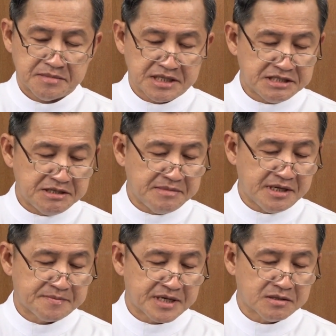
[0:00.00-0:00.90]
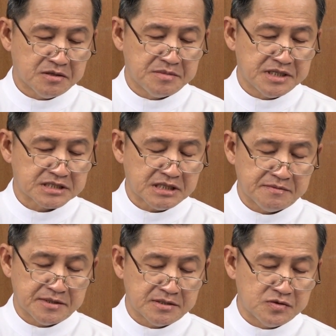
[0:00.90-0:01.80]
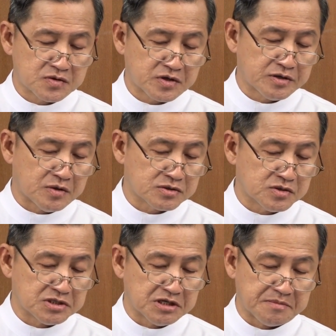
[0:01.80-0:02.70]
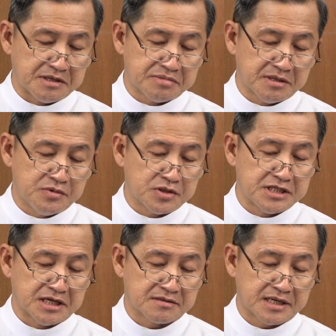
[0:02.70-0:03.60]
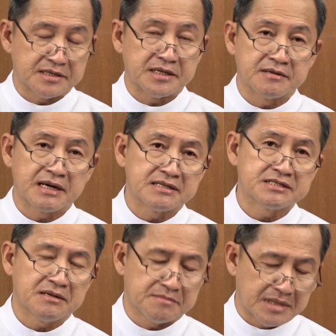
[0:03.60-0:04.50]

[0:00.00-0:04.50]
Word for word: บางทีแม่พระก็ไม่ทราบว่าลูกน้อยของตนจะเป็นพระบุตรอย่างไรในร้านช่าง